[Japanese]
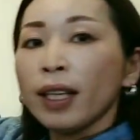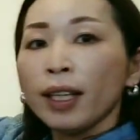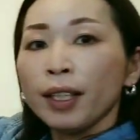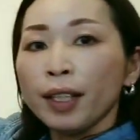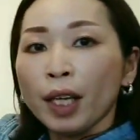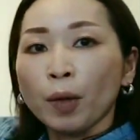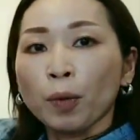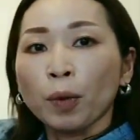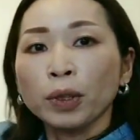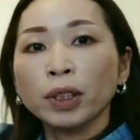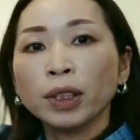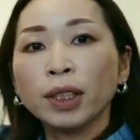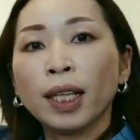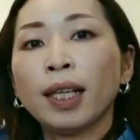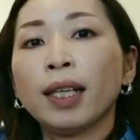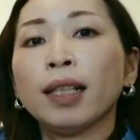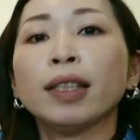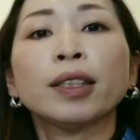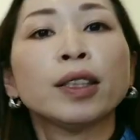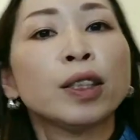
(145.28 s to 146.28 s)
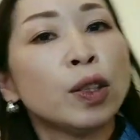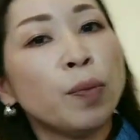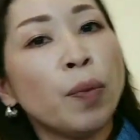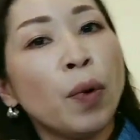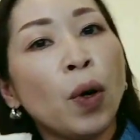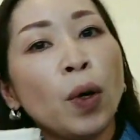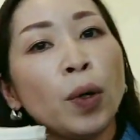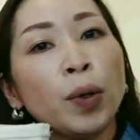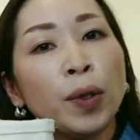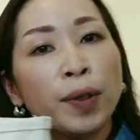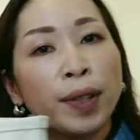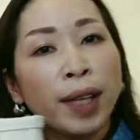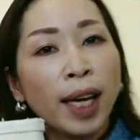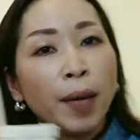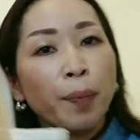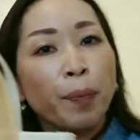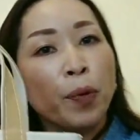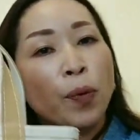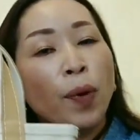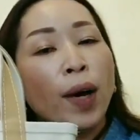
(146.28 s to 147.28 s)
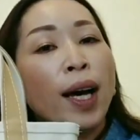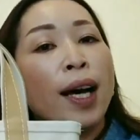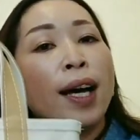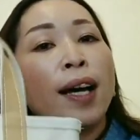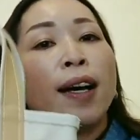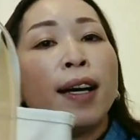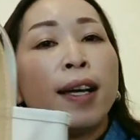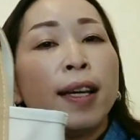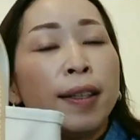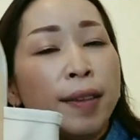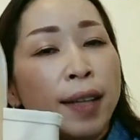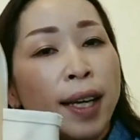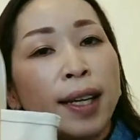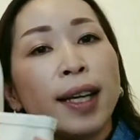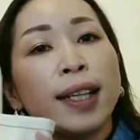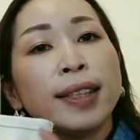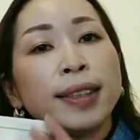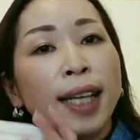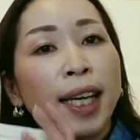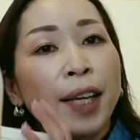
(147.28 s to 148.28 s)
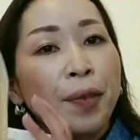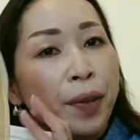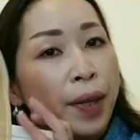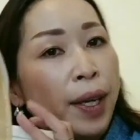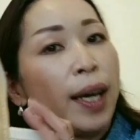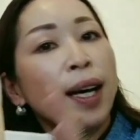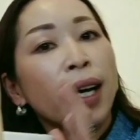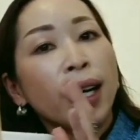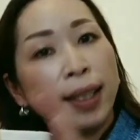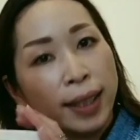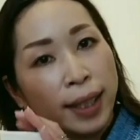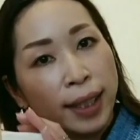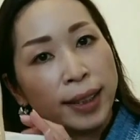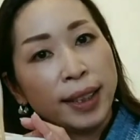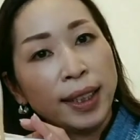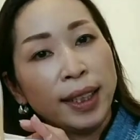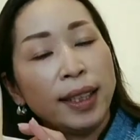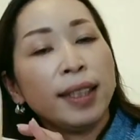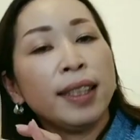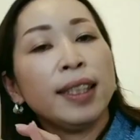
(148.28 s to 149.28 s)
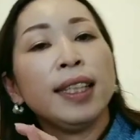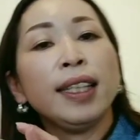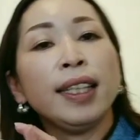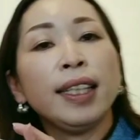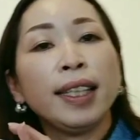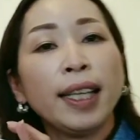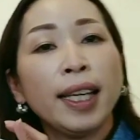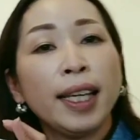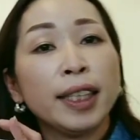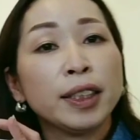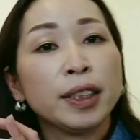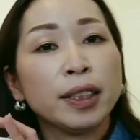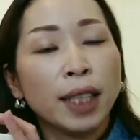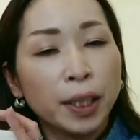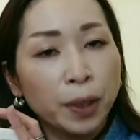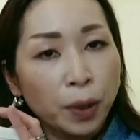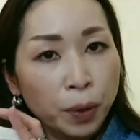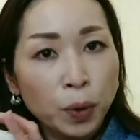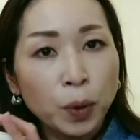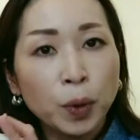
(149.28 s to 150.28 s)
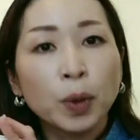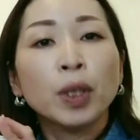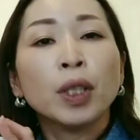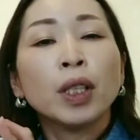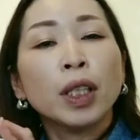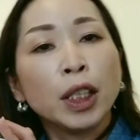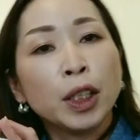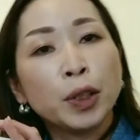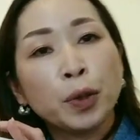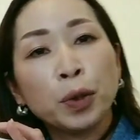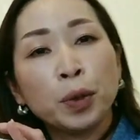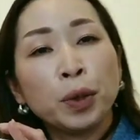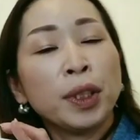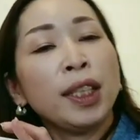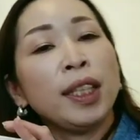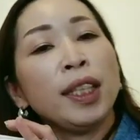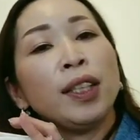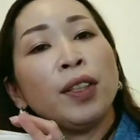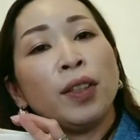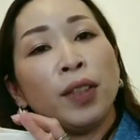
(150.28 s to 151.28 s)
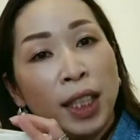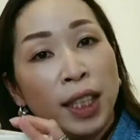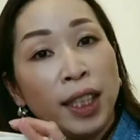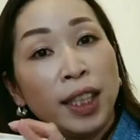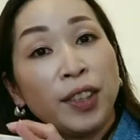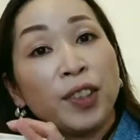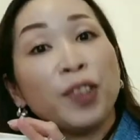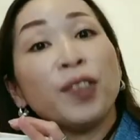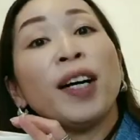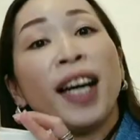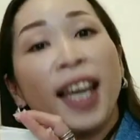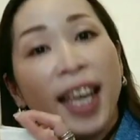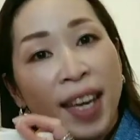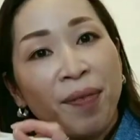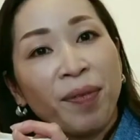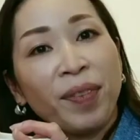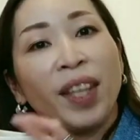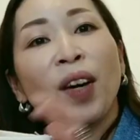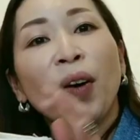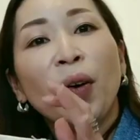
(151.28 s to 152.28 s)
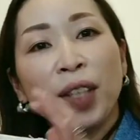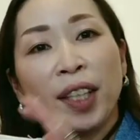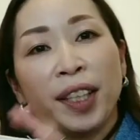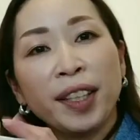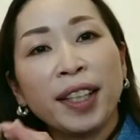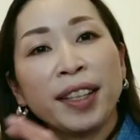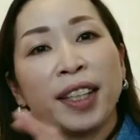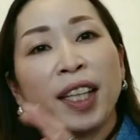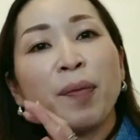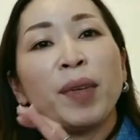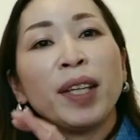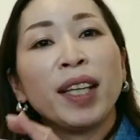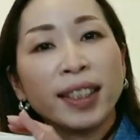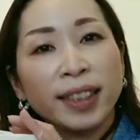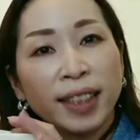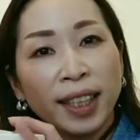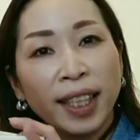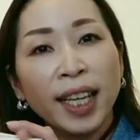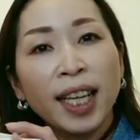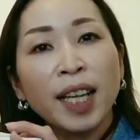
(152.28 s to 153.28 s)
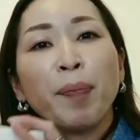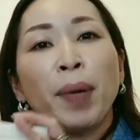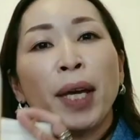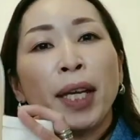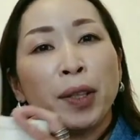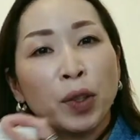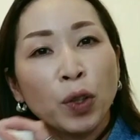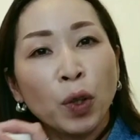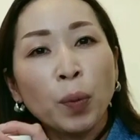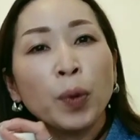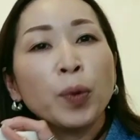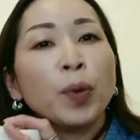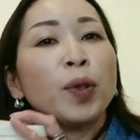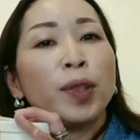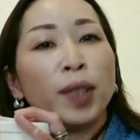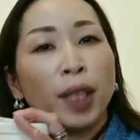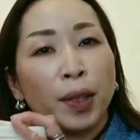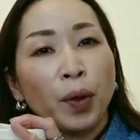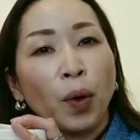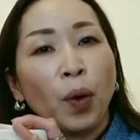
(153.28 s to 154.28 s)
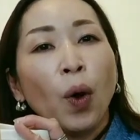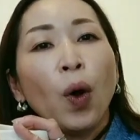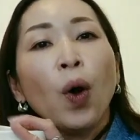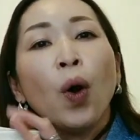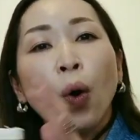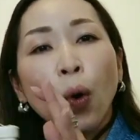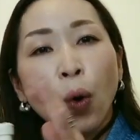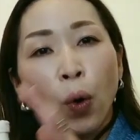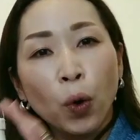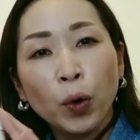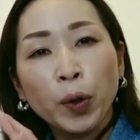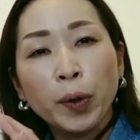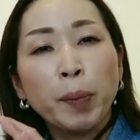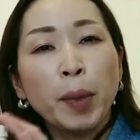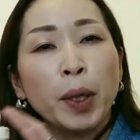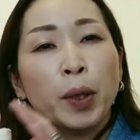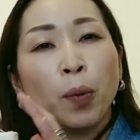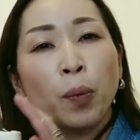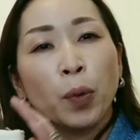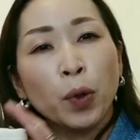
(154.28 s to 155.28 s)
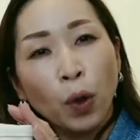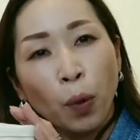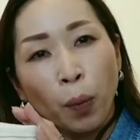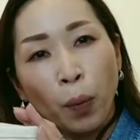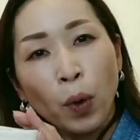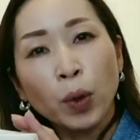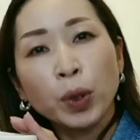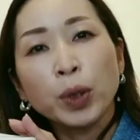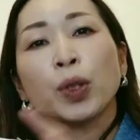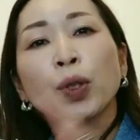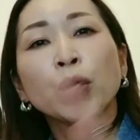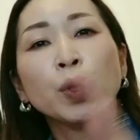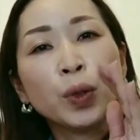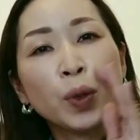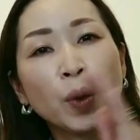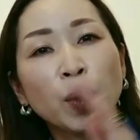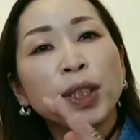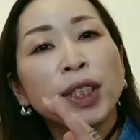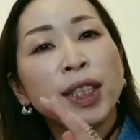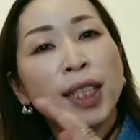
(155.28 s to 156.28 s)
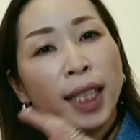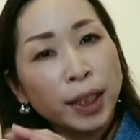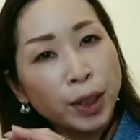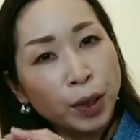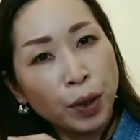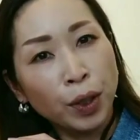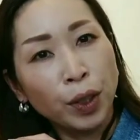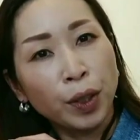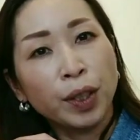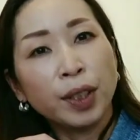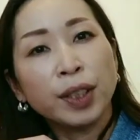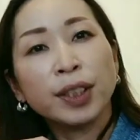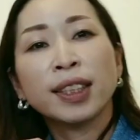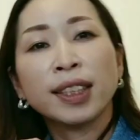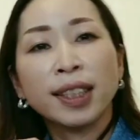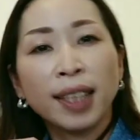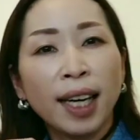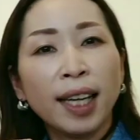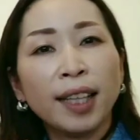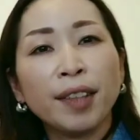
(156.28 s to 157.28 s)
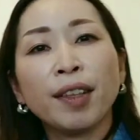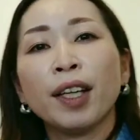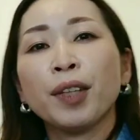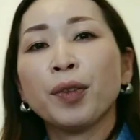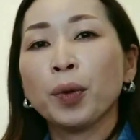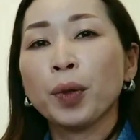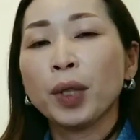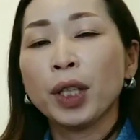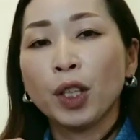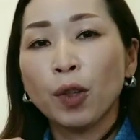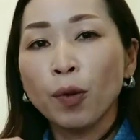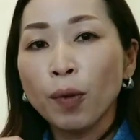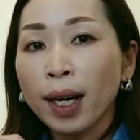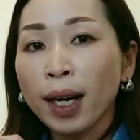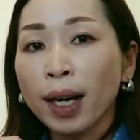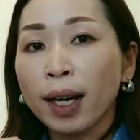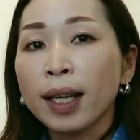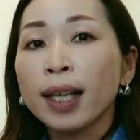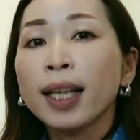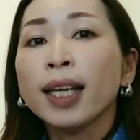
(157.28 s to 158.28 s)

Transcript: ではこちら、スモールタイプは、長財布やハンカチ、キーケースなどの必需品に加え、折りたたみ傘やペットボトルなど、大きめのものも収納しやすく、使いたい時には、